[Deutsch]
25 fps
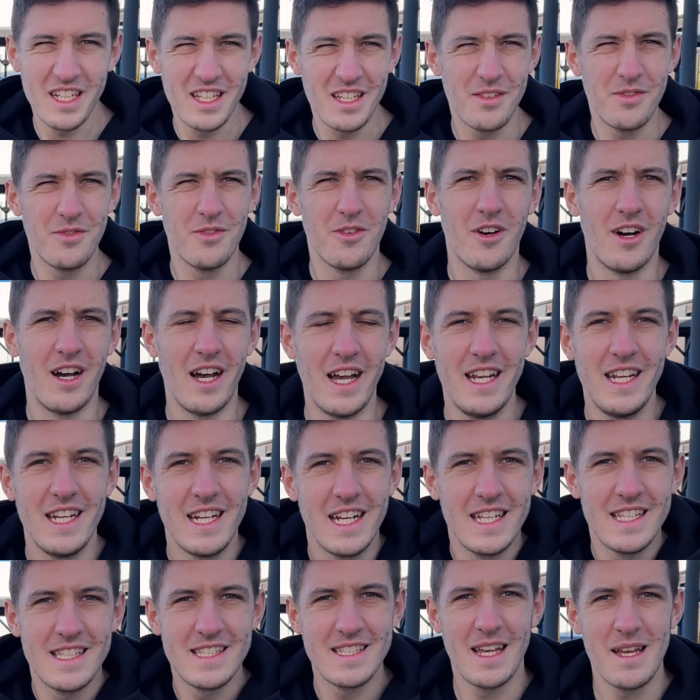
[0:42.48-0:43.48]
die ich vor
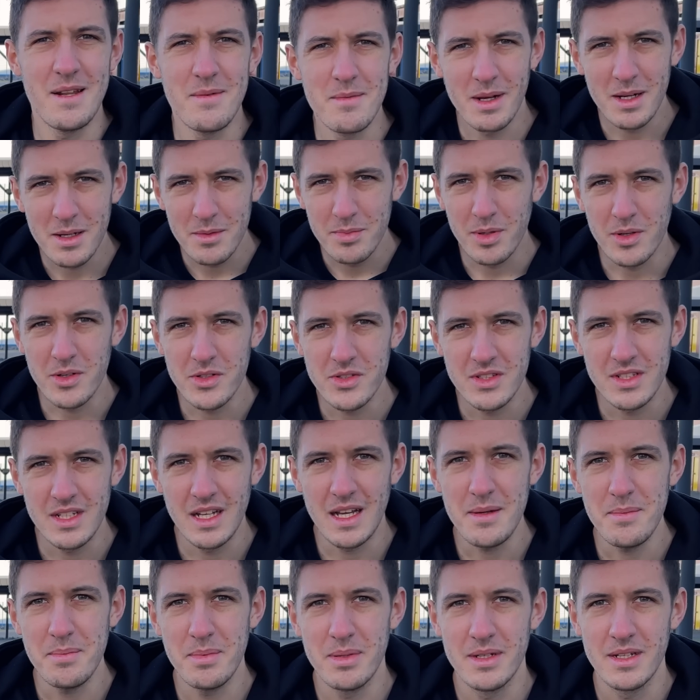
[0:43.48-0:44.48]
einiger Zeit mal gepostet
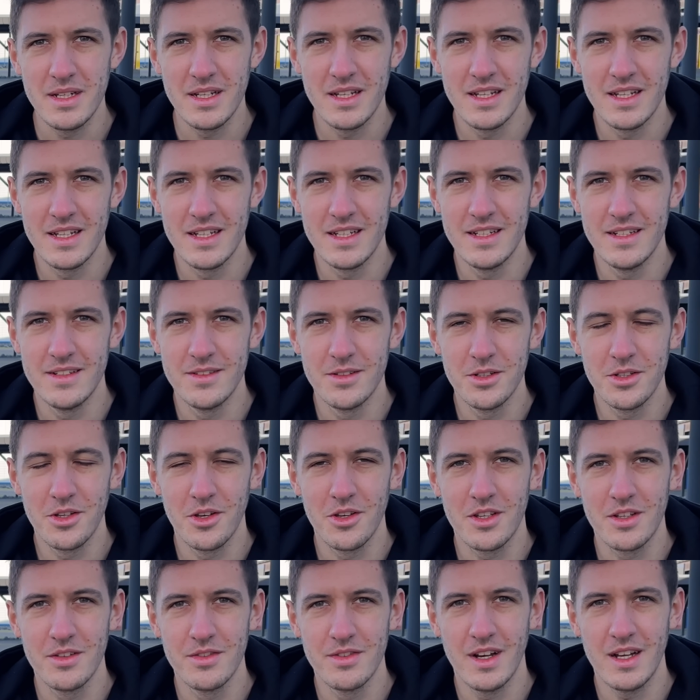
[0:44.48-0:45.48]
habe, äh, wo ich
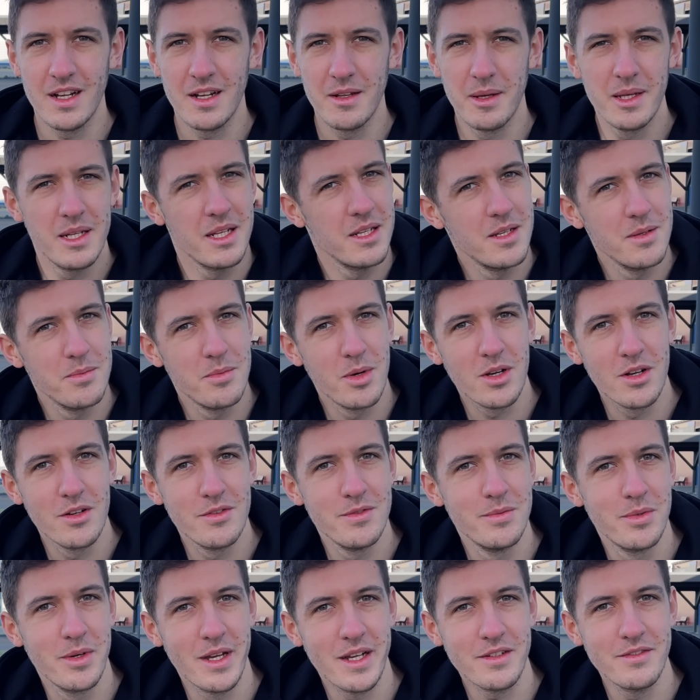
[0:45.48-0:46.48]
euch gefragt habe, hättet ihr Bock auf
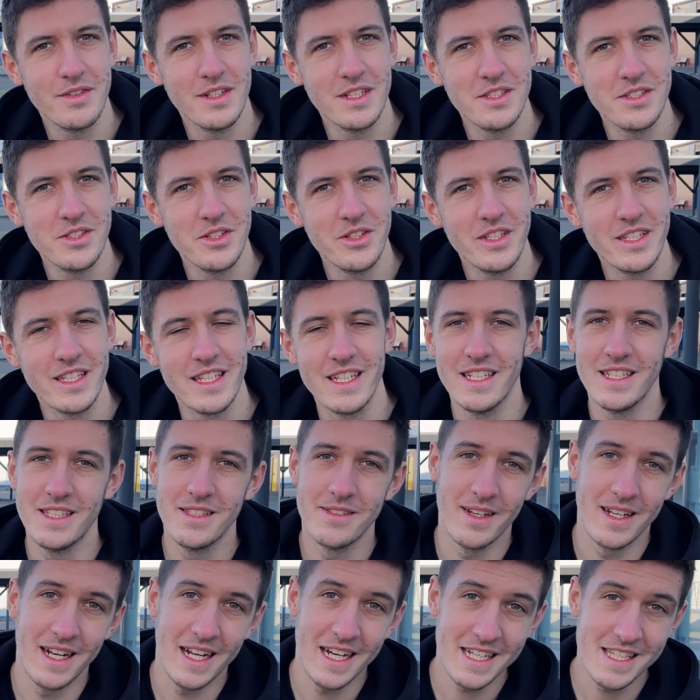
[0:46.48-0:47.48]
ein Projektfahrzeug
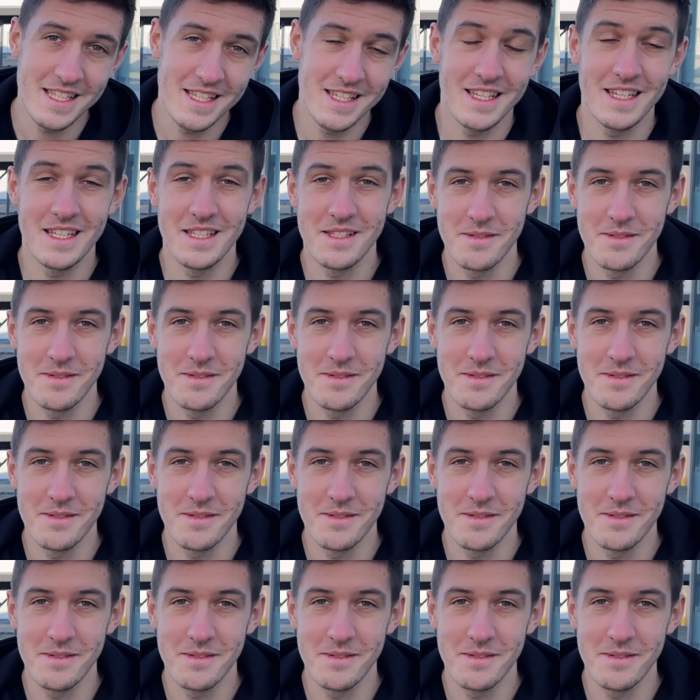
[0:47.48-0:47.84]
E82,